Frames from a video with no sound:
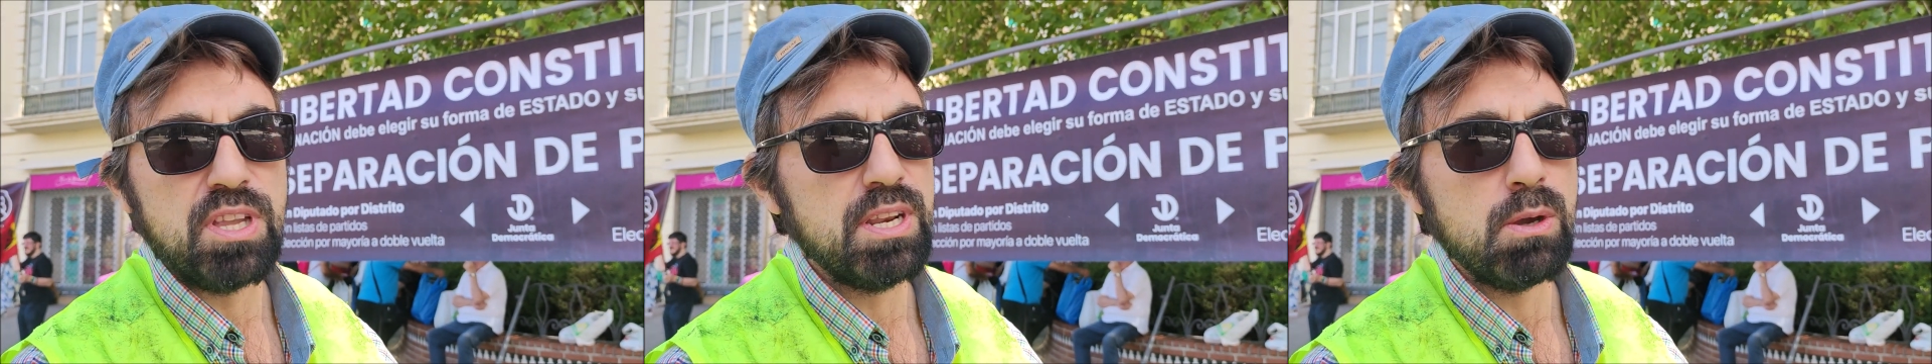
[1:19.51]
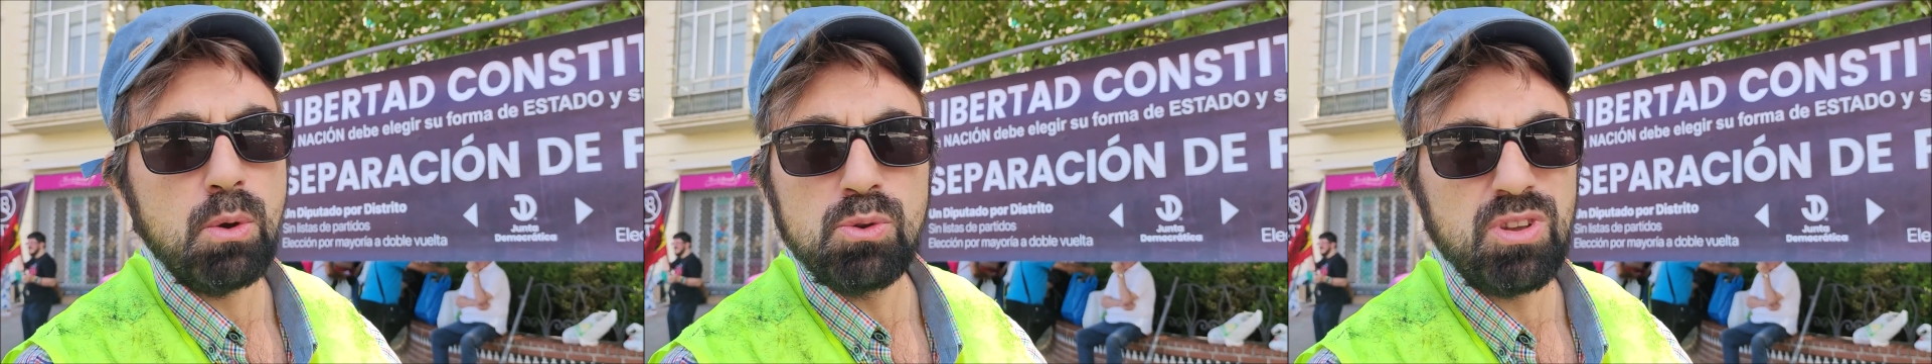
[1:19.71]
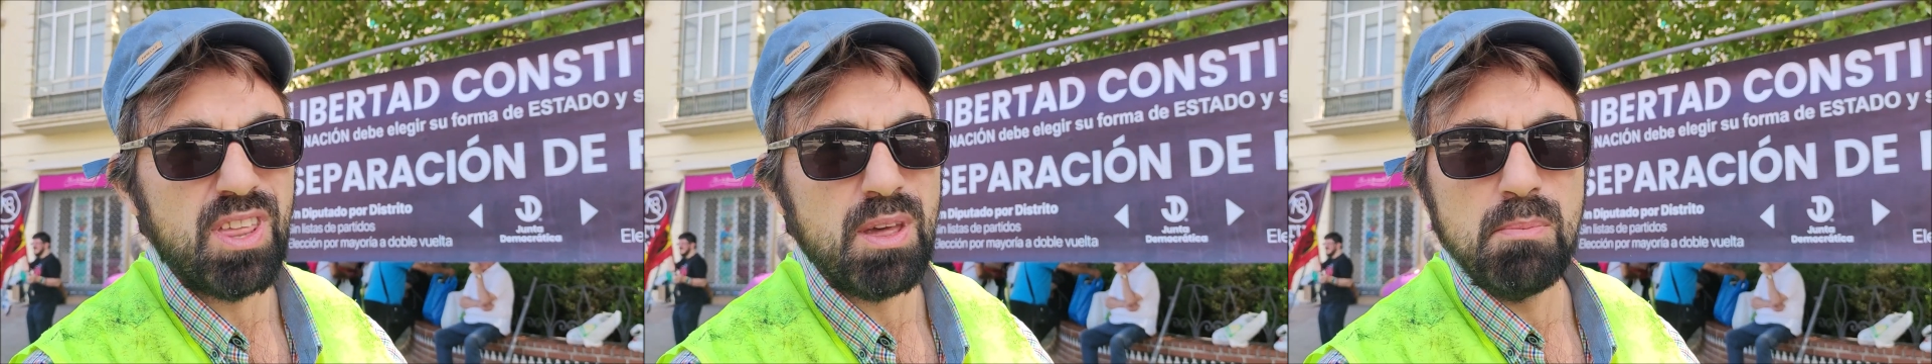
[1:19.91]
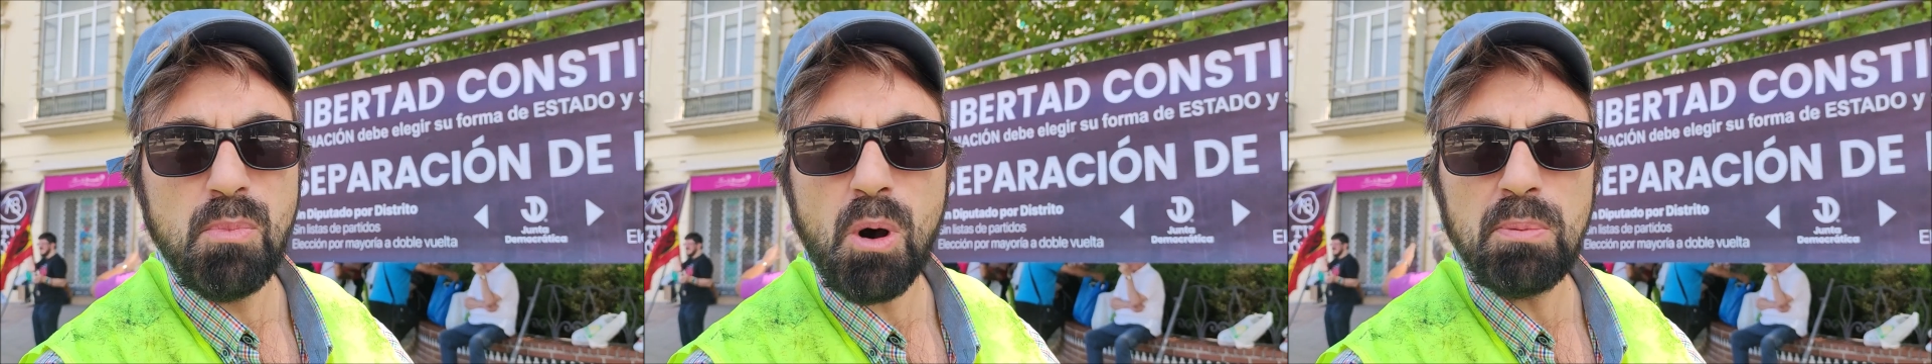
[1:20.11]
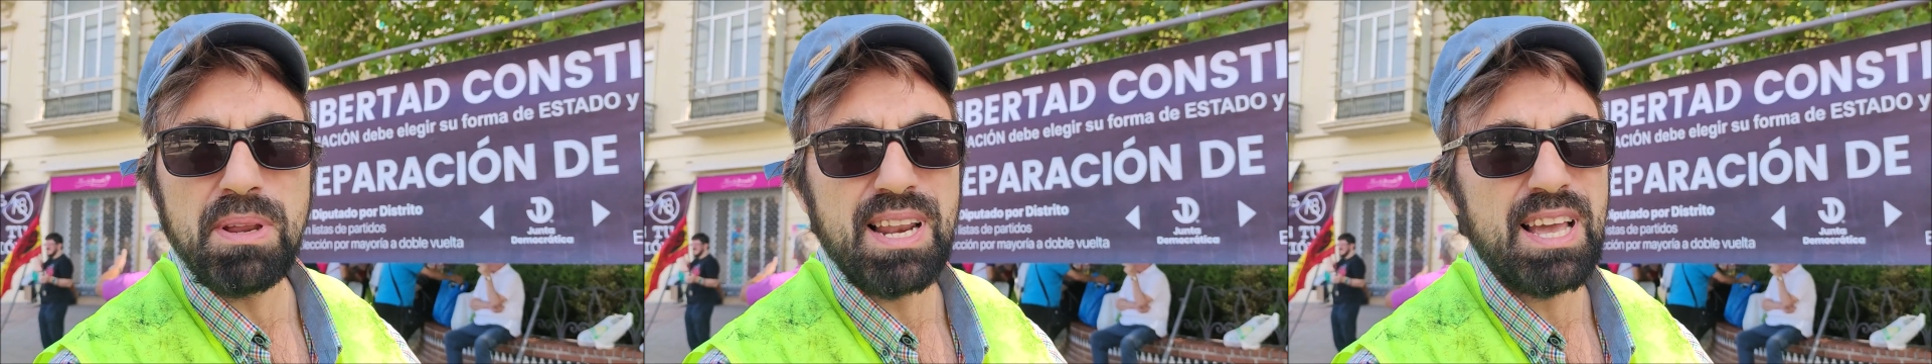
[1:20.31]
Tienen ustedes
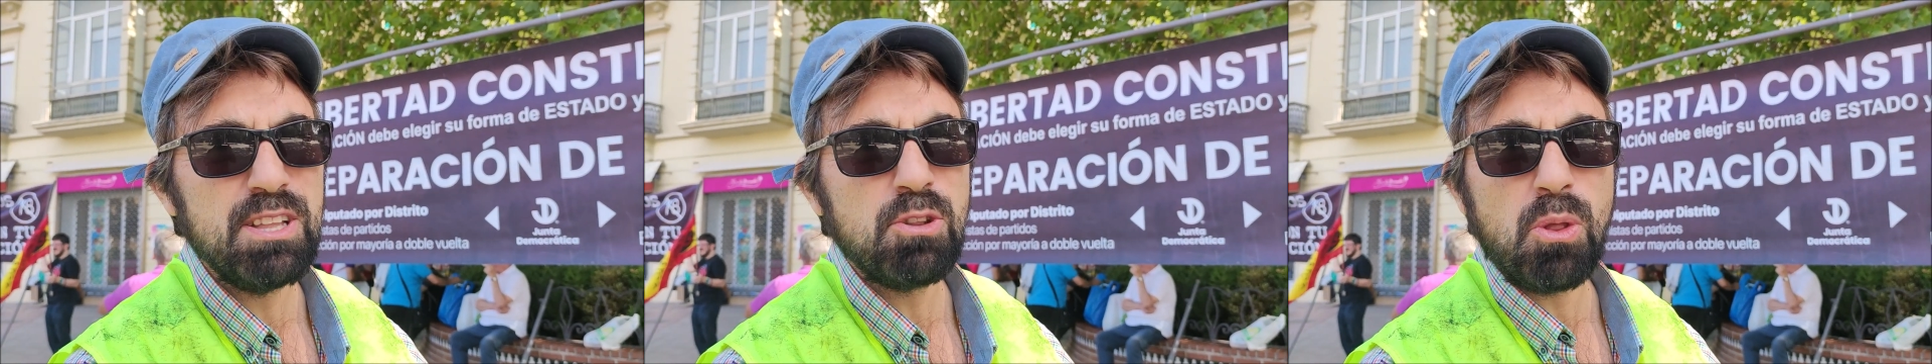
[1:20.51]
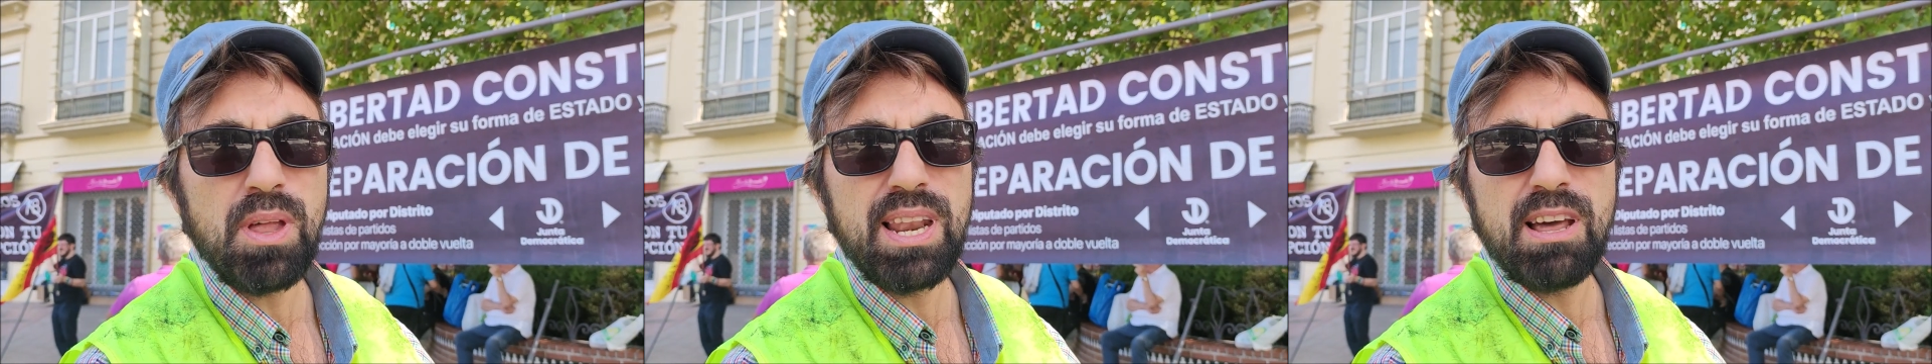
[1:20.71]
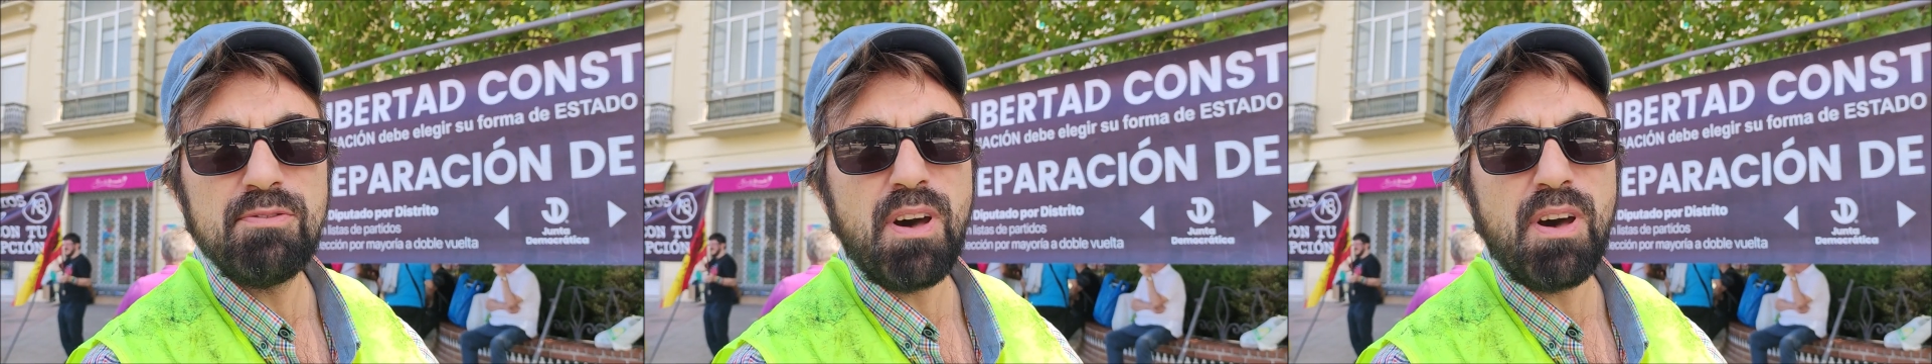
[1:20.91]
móviles y todas las